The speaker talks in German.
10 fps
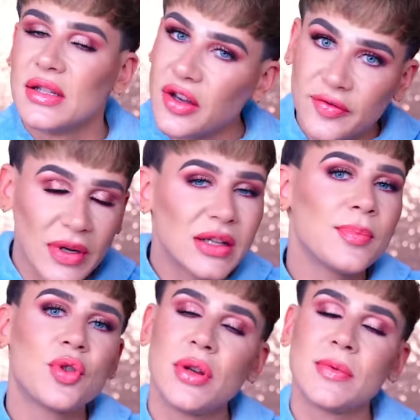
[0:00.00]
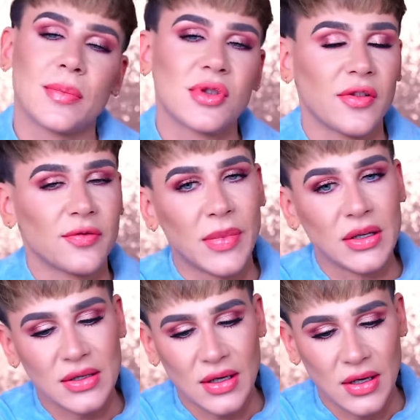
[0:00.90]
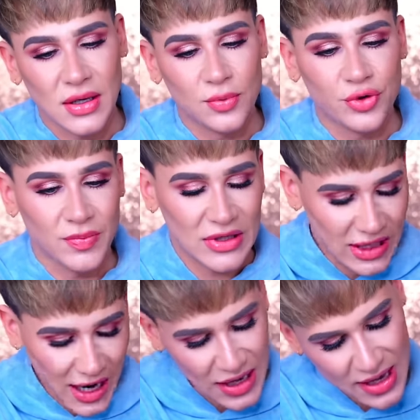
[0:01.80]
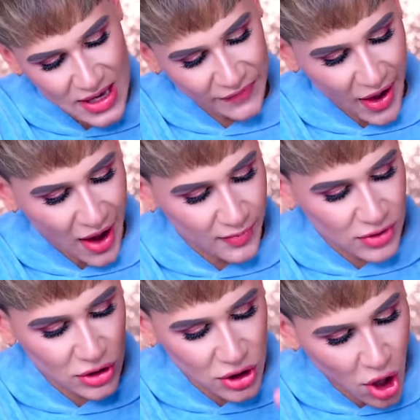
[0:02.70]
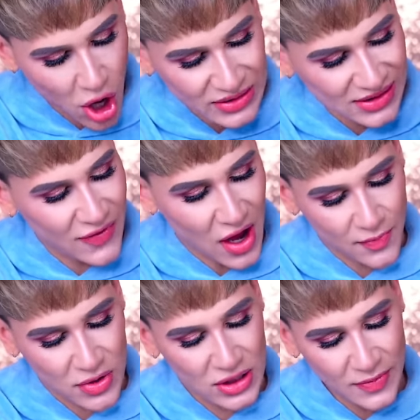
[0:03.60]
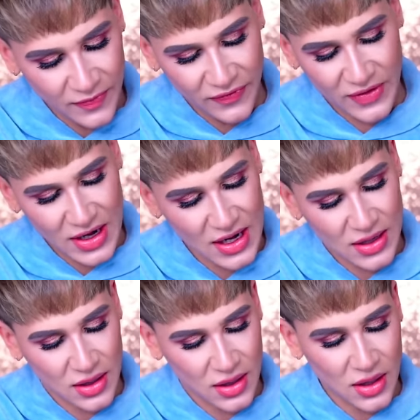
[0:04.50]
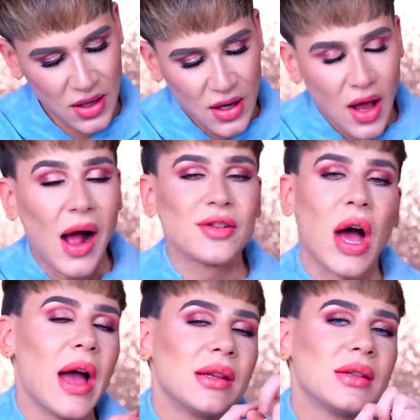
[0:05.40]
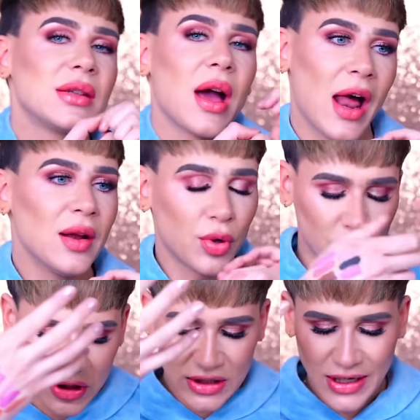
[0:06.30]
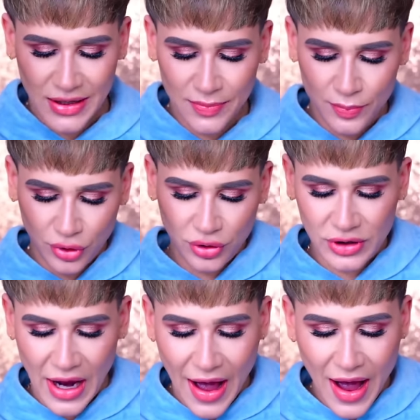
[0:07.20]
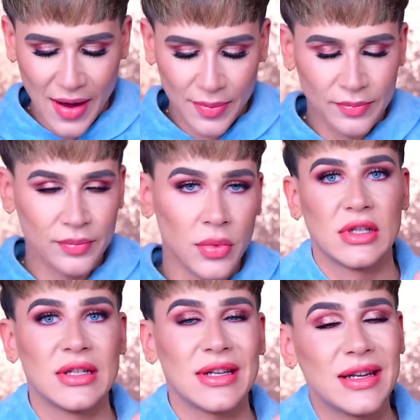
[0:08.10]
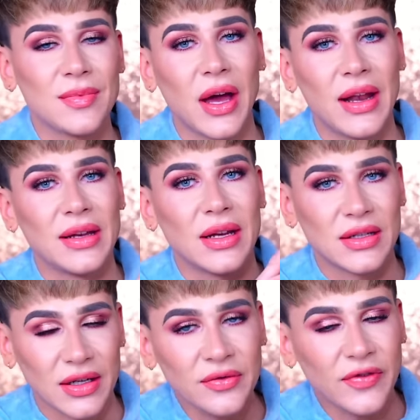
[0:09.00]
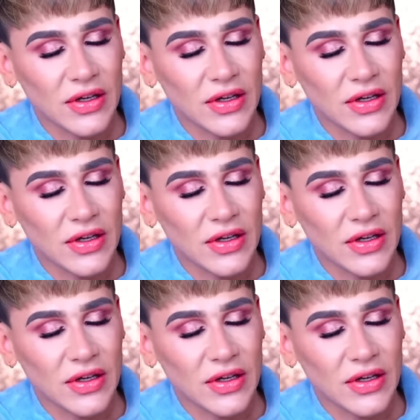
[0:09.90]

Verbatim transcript: Die Soft Matte Lip Creams im Soft Matte äh, Lip Cream Metallic. Wir haben einen Gloss, wir haben eine Lippenpflege, also eigentlich alle Produkte, die Jan Lippenprodukte haben, sind in dem Kalender drin,